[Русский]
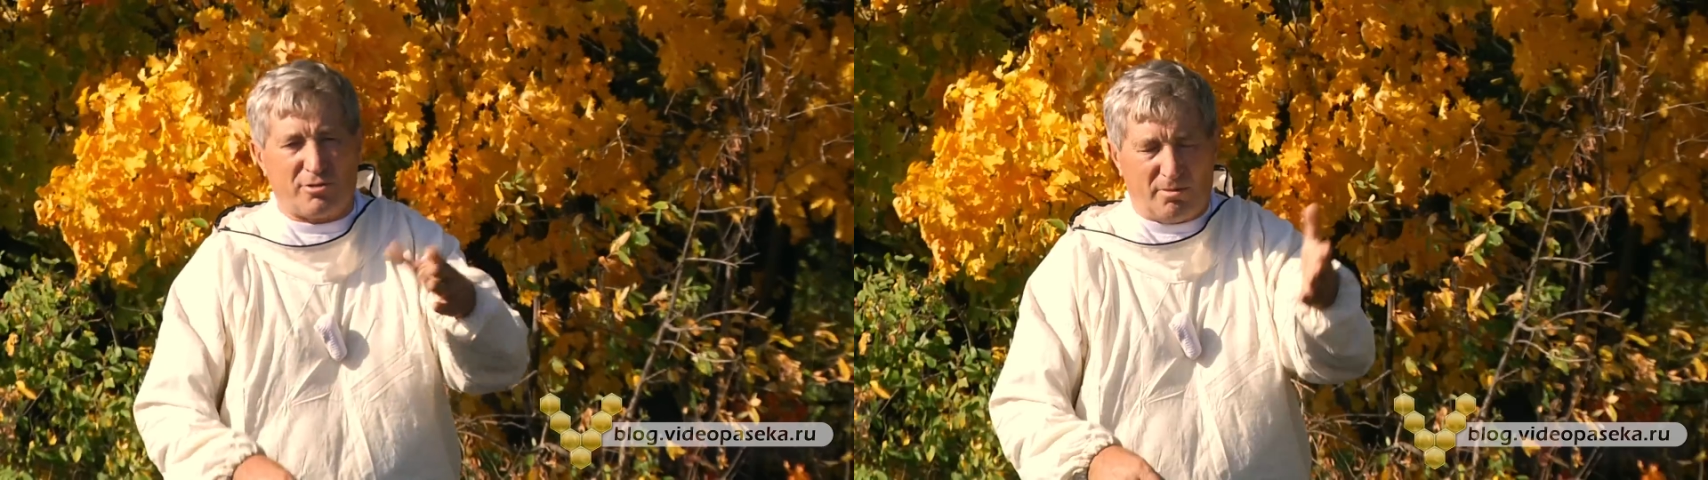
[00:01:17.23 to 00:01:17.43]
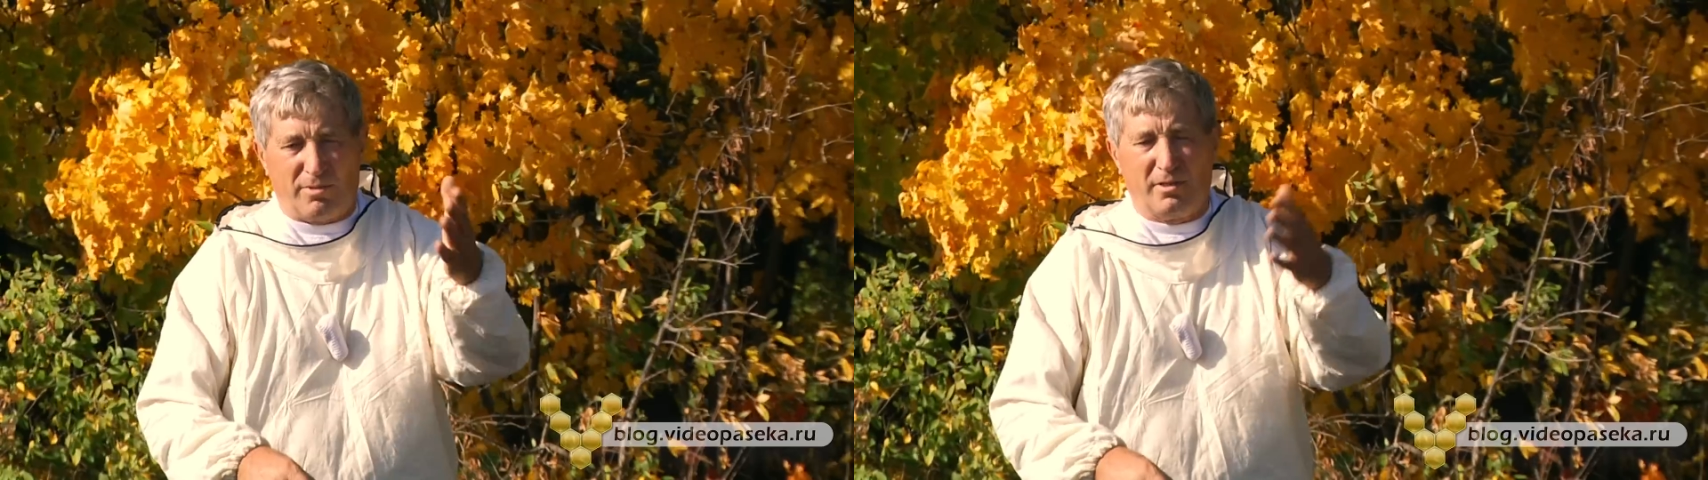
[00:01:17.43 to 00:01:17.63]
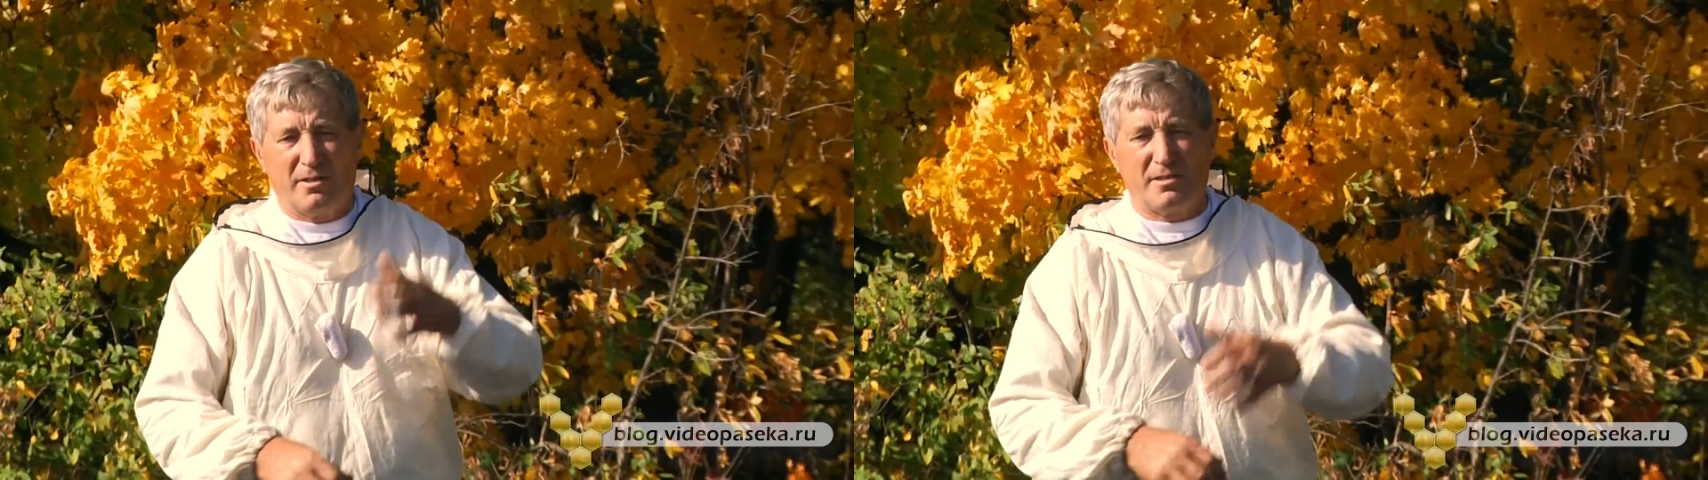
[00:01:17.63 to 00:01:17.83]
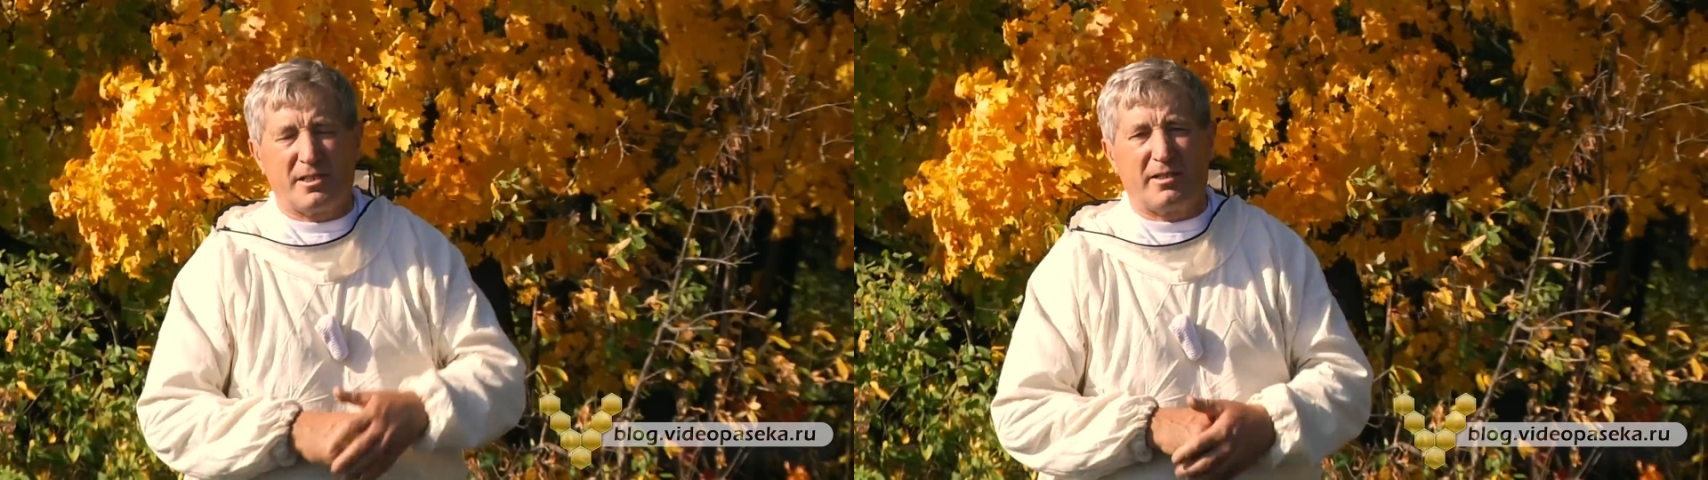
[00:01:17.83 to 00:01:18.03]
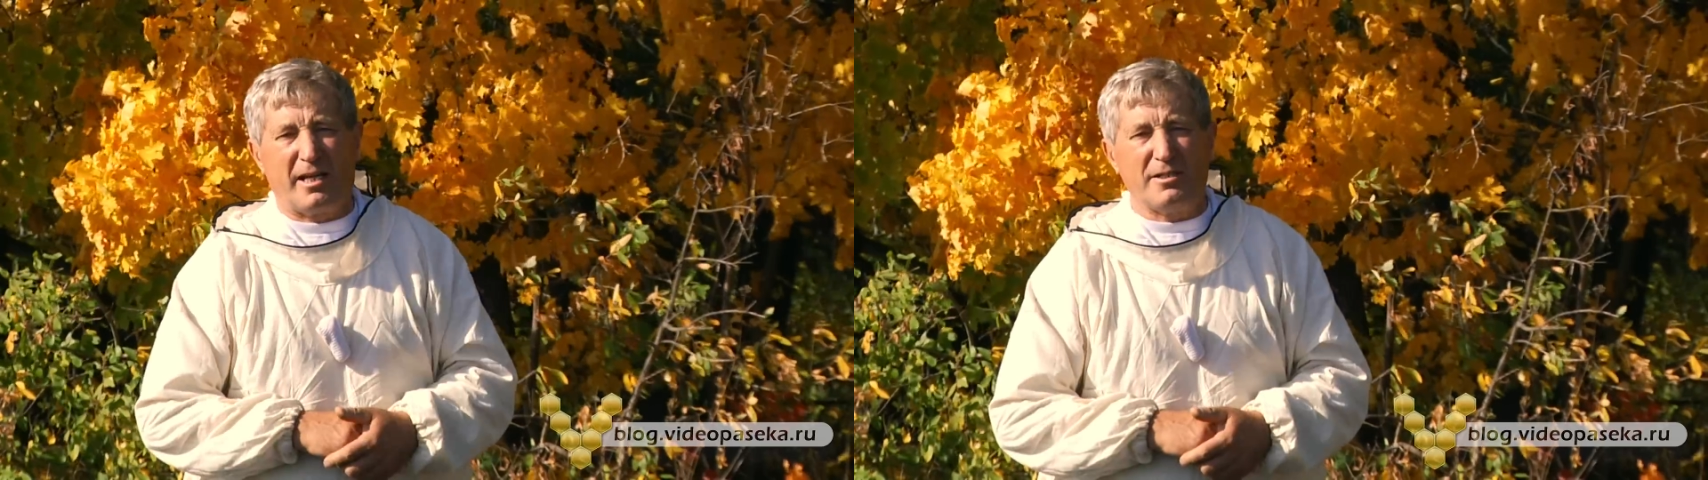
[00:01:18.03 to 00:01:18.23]
чтобы
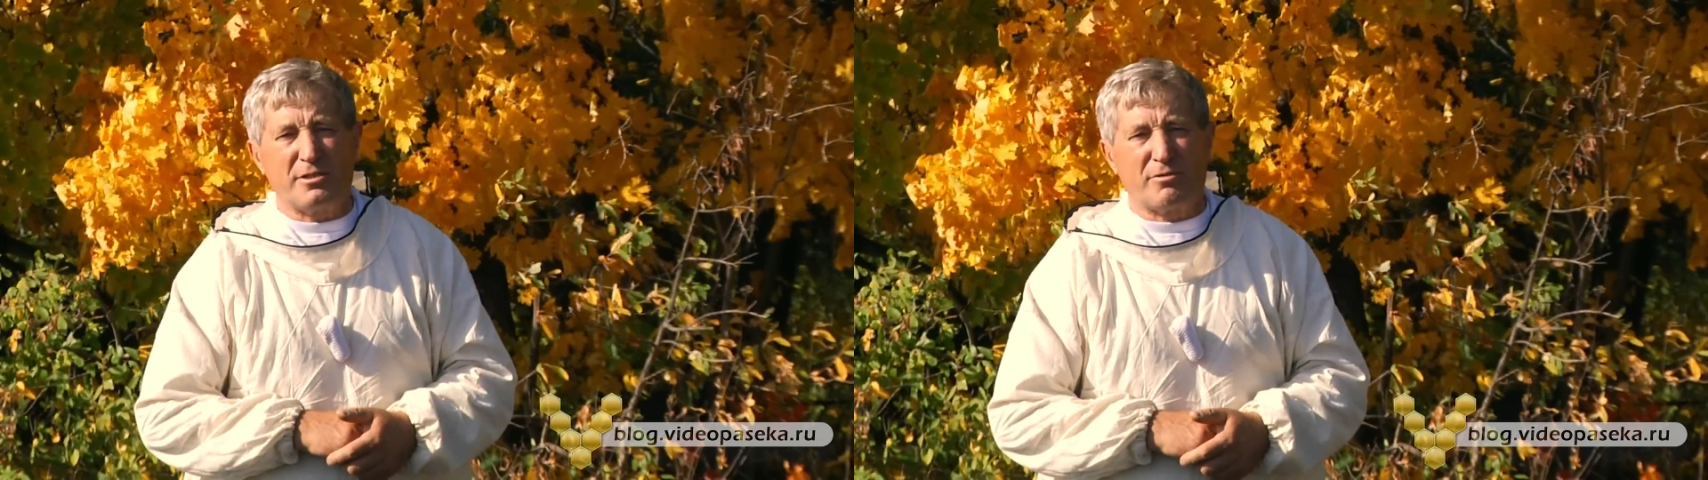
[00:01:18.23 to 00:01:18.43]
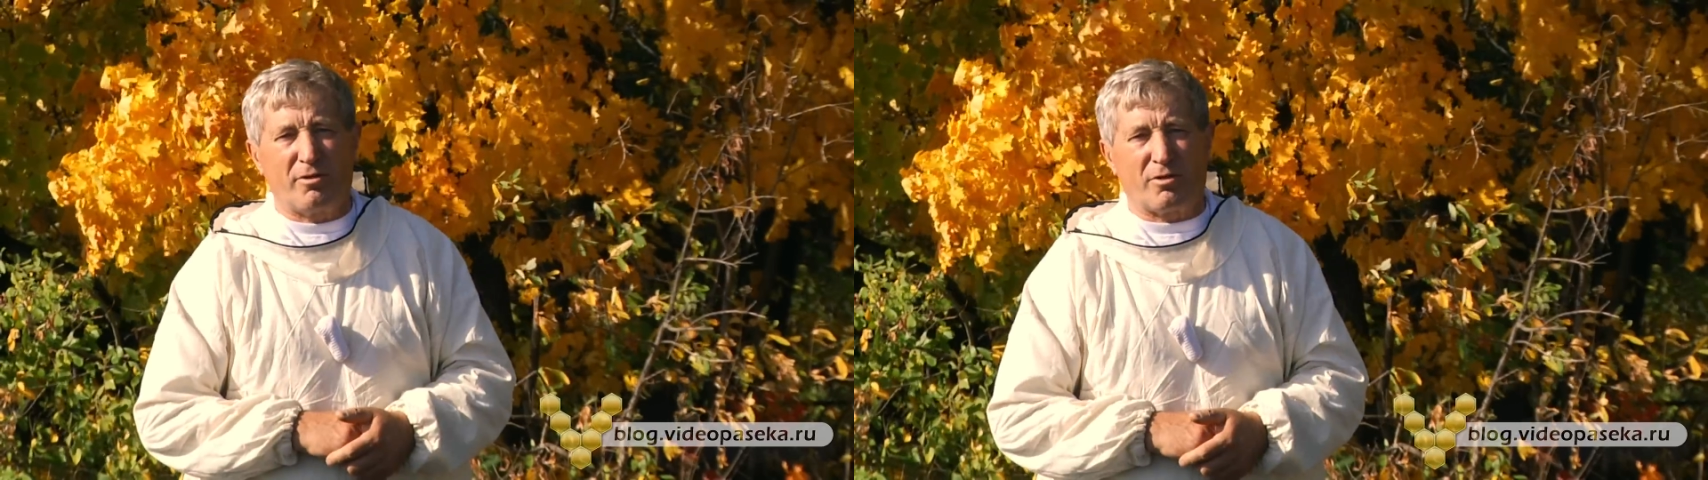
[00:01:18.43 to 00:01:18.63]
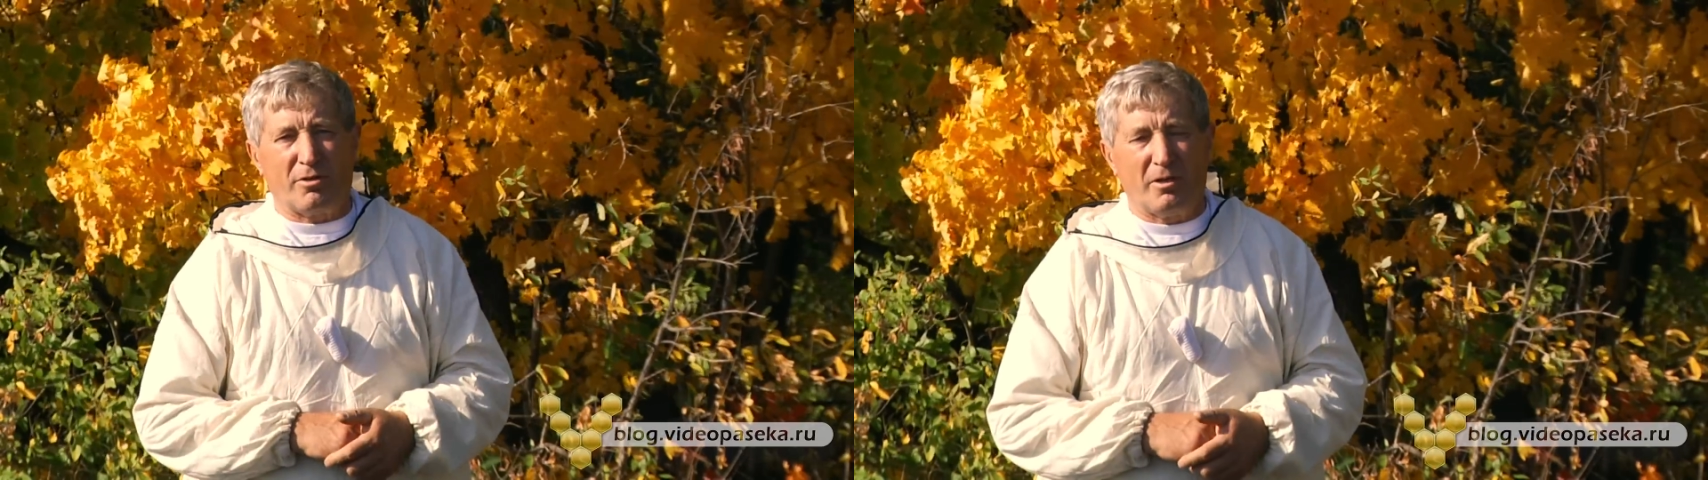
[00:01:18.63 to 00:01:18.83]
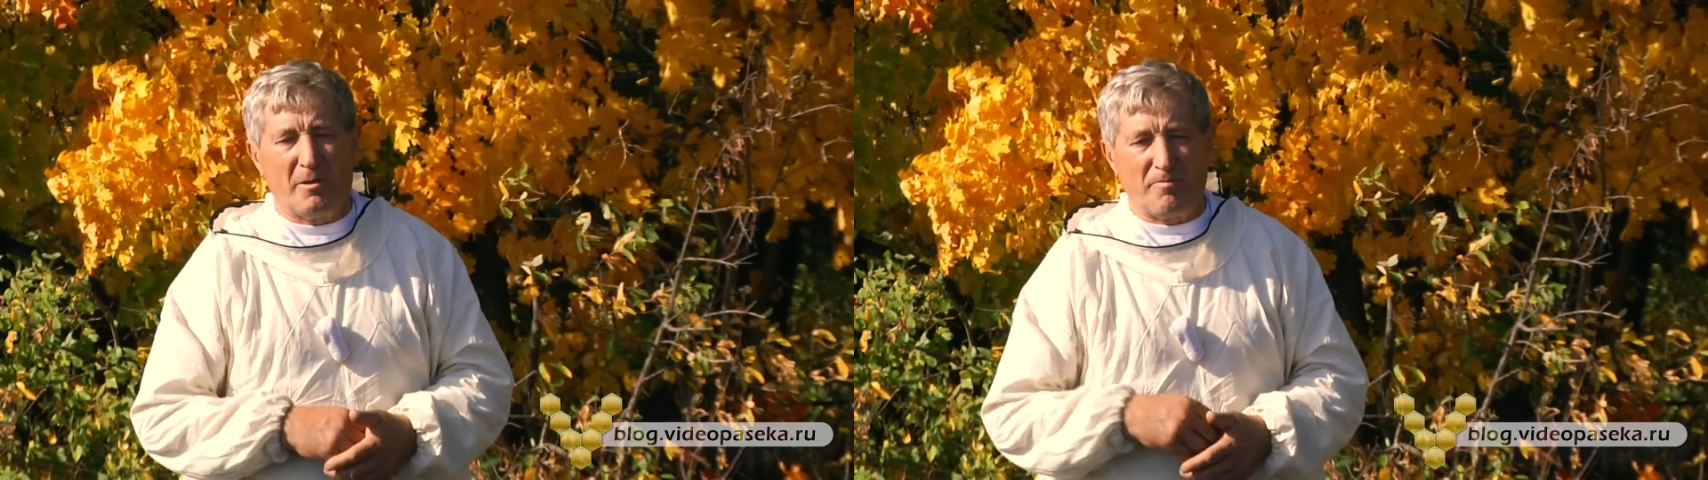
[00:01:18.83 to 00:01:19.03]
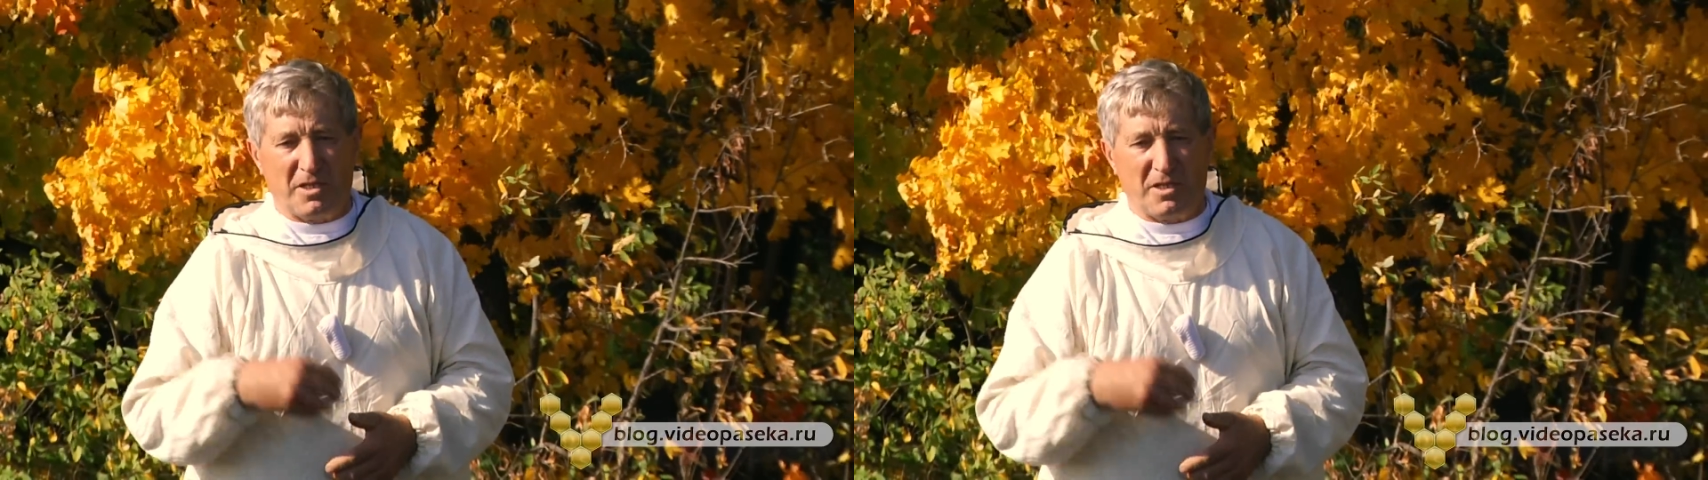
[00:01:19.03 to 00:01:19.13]
сохранить свой род.